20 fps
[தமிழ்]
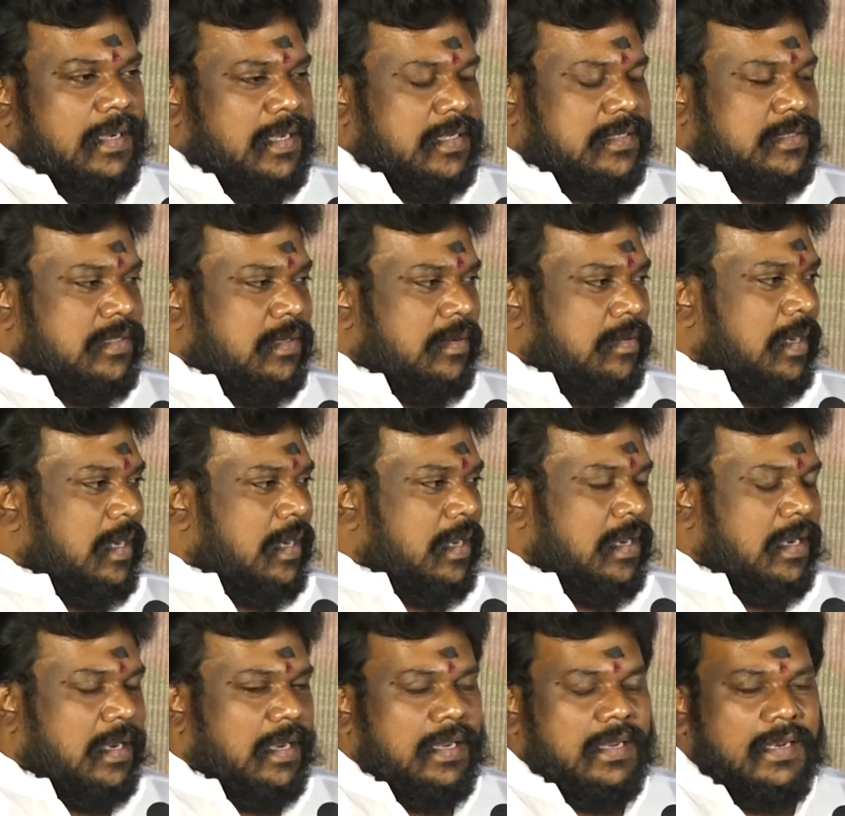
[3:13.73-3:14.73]
கஷ்டம்லாம்
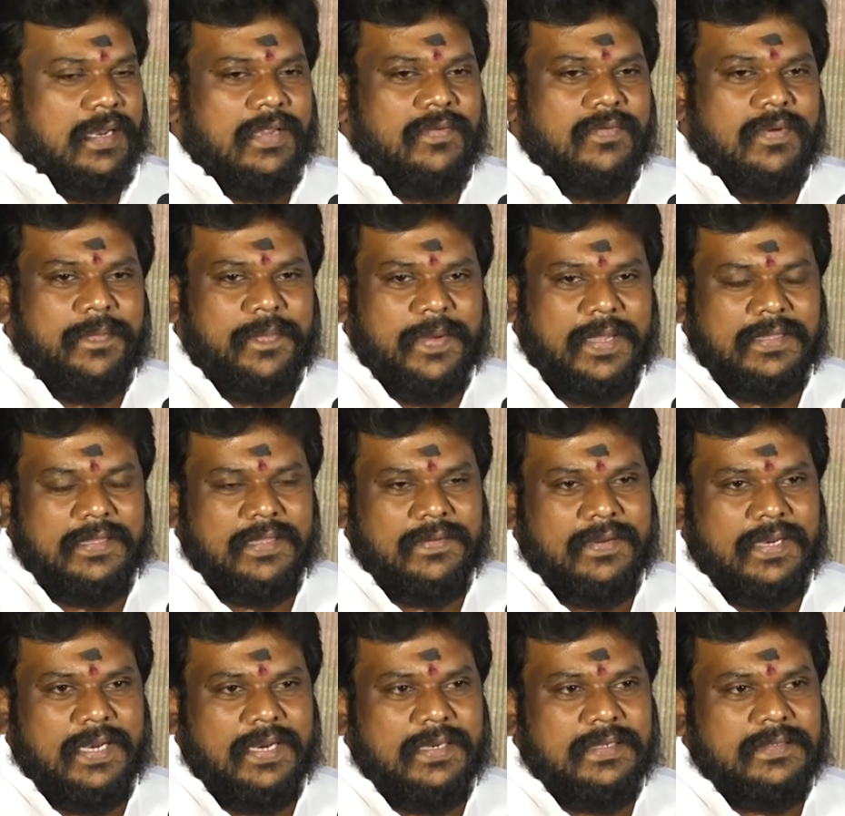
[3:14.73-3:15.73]
நான் லைவாக
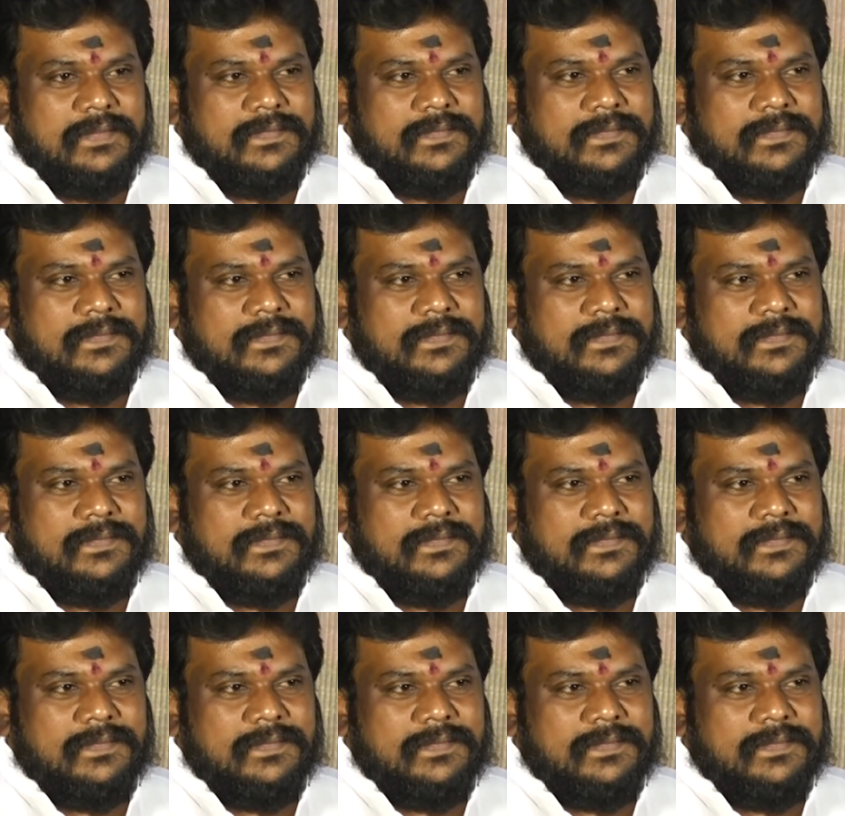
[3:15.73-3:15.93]
பார்த்தவேன் நான்